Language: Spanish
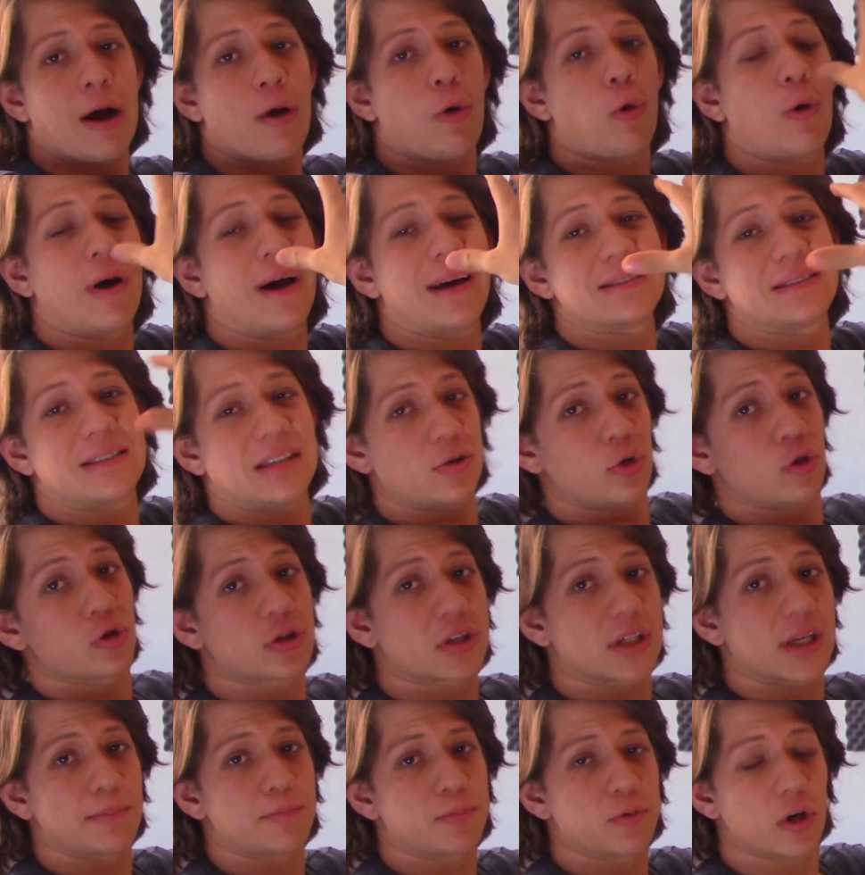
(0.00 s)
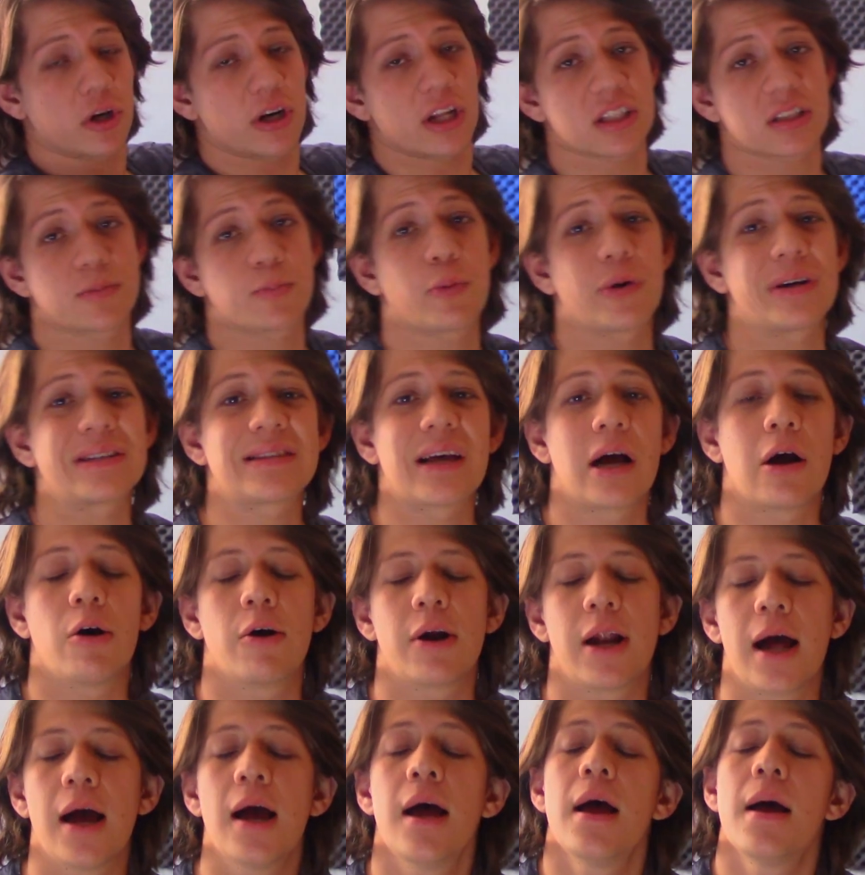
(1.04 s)
a jugadas suscriptores, pues
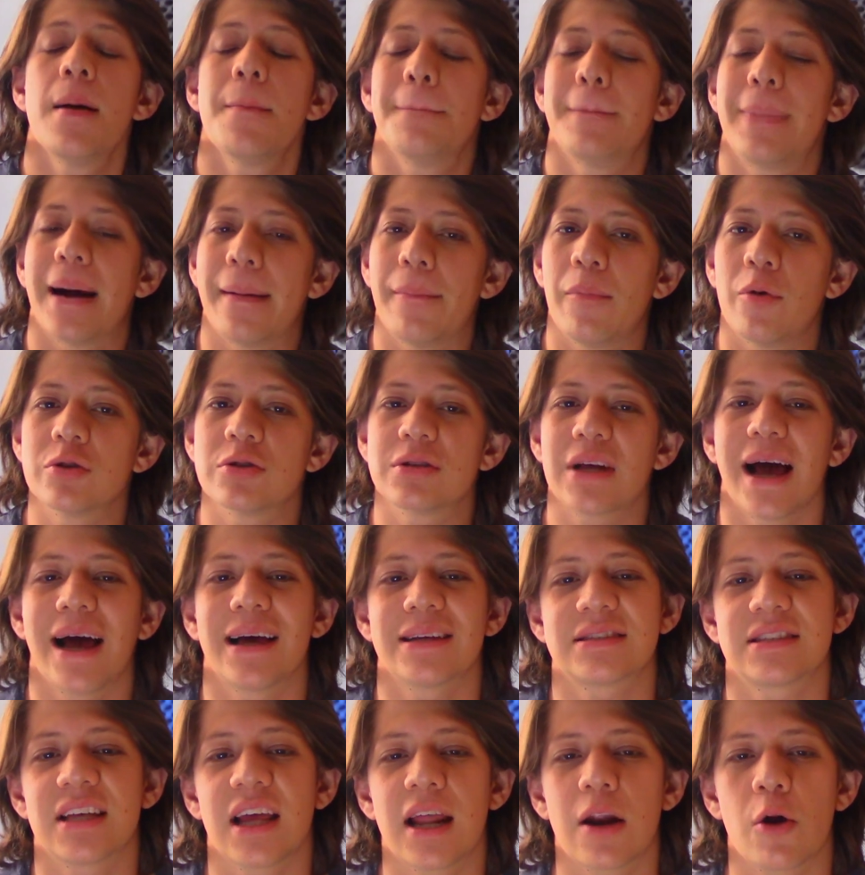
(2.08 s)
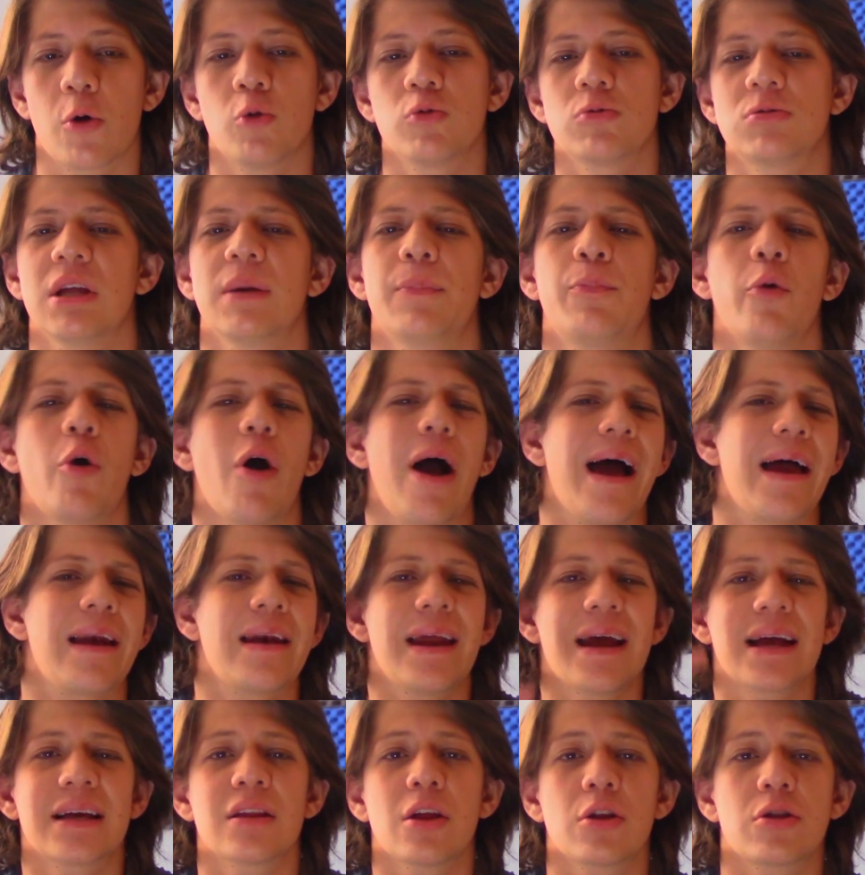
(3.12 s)
ahora vamos a hacer un tipo
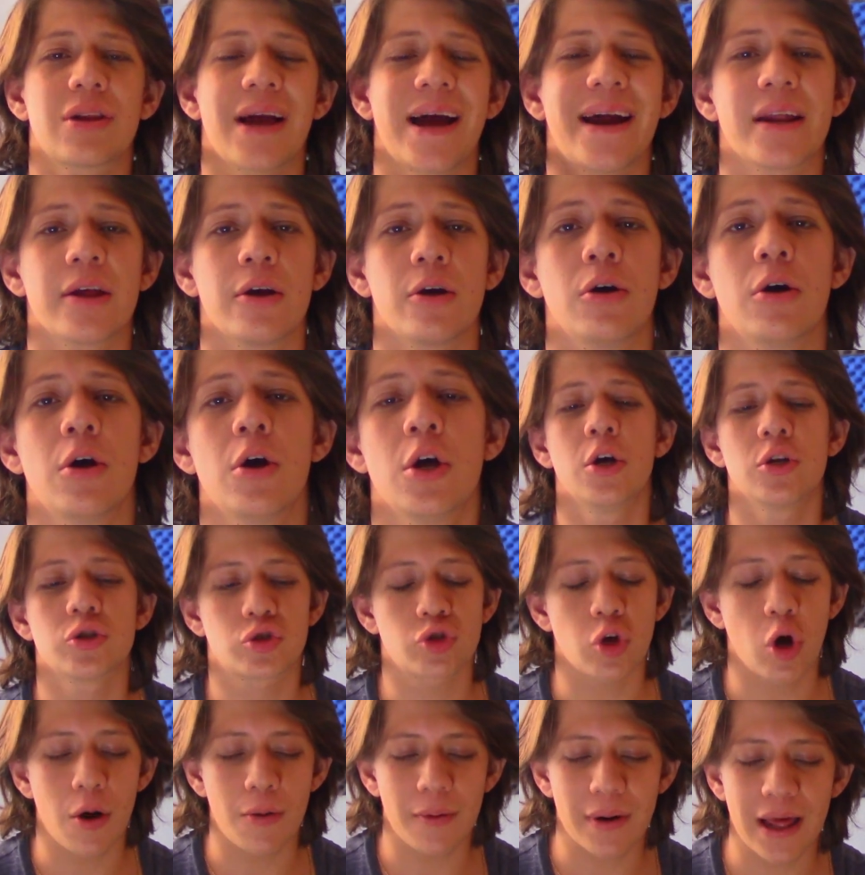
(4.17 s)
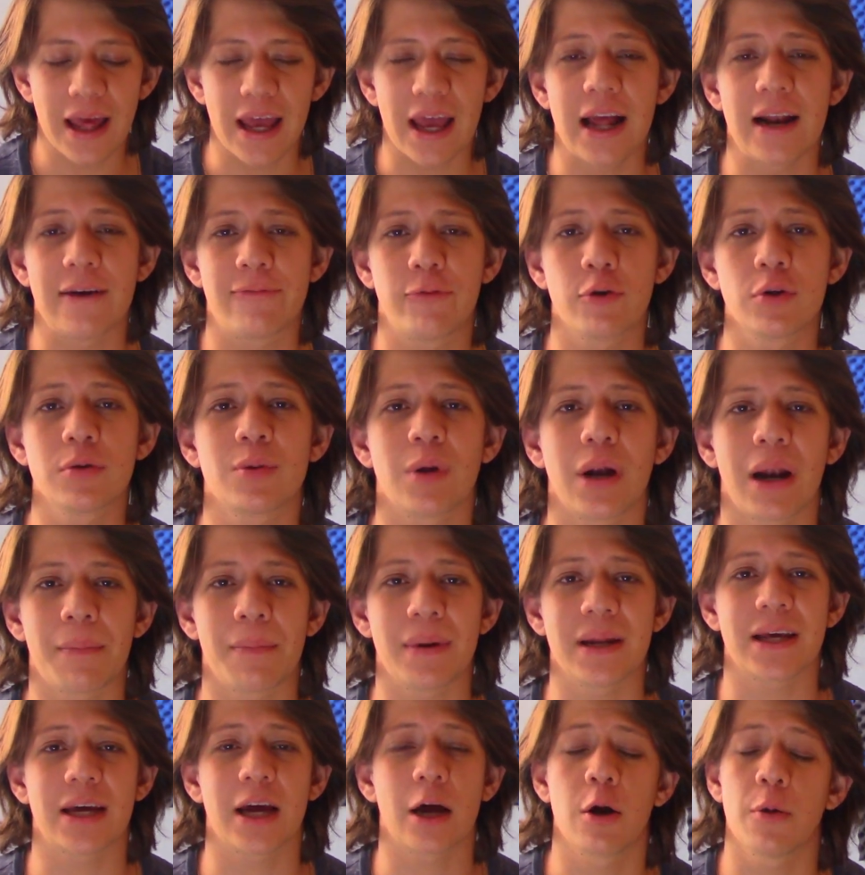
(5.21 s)
anecdotario sobre el fútbol
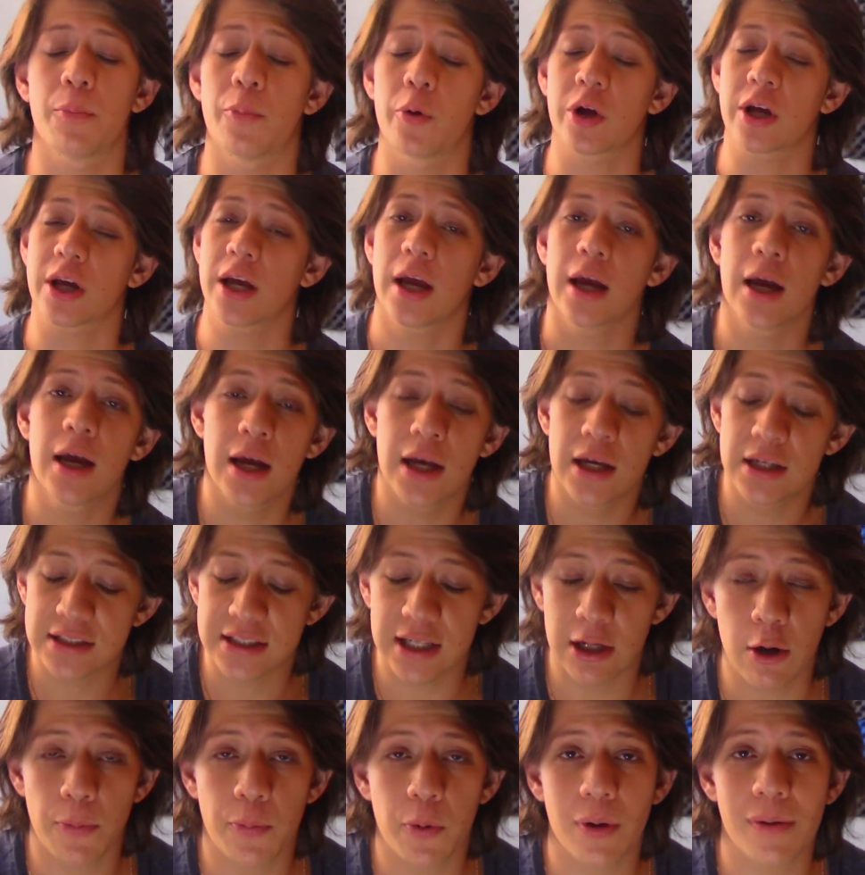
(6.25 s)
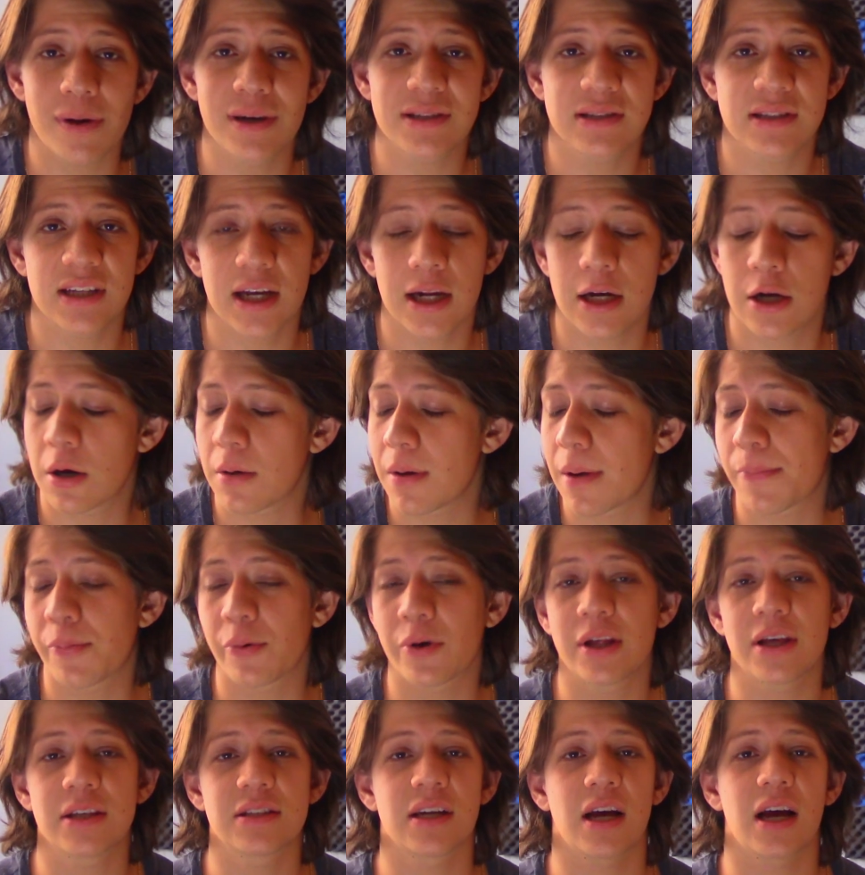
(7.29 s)
americano. Porque si lo probaste, no me
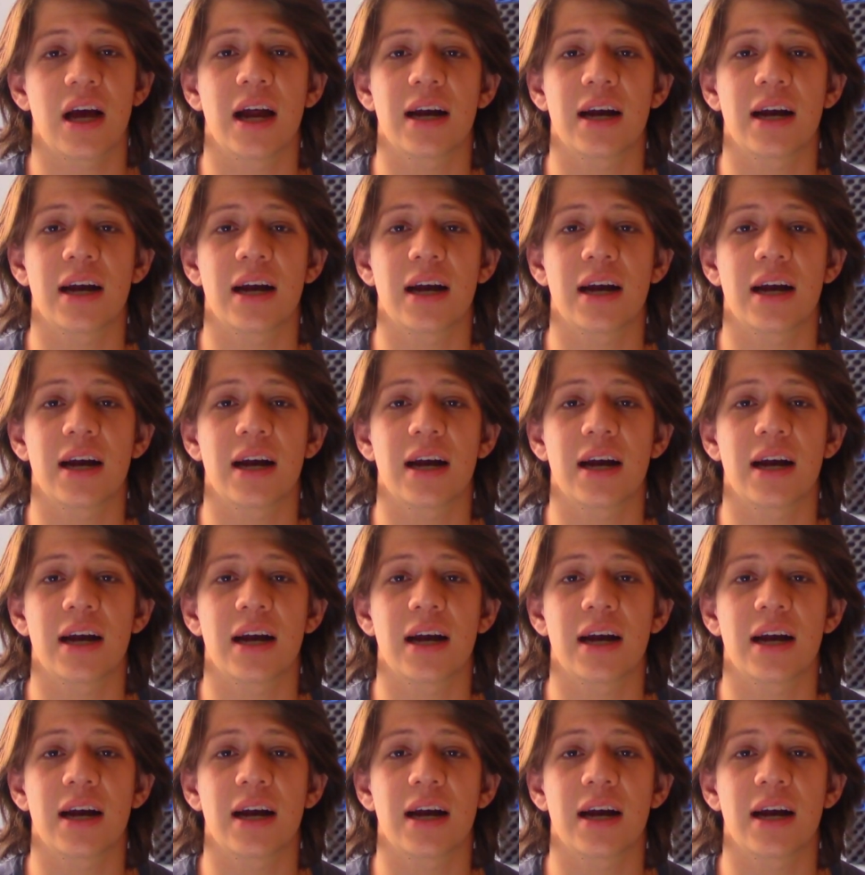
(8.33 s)
puedes